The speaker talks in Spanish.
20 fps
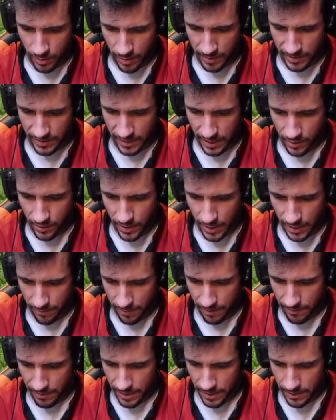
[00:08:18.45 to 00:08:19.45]
Voy a meter aquí una
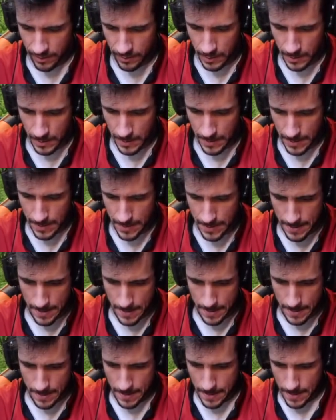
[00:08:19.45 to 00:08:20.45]
rabia, ¿vale?
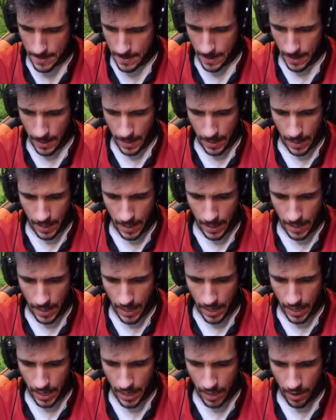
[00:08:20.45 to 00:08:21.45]

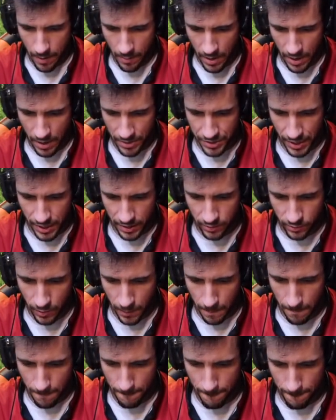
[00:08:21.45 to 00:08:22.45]
Eh, voy a lanzar
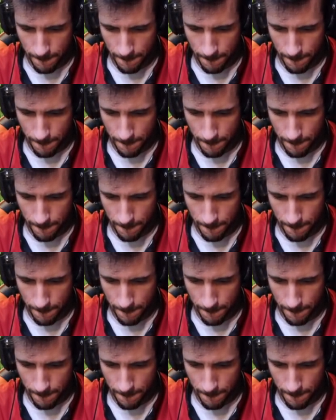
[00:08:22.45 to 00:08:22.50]
esto.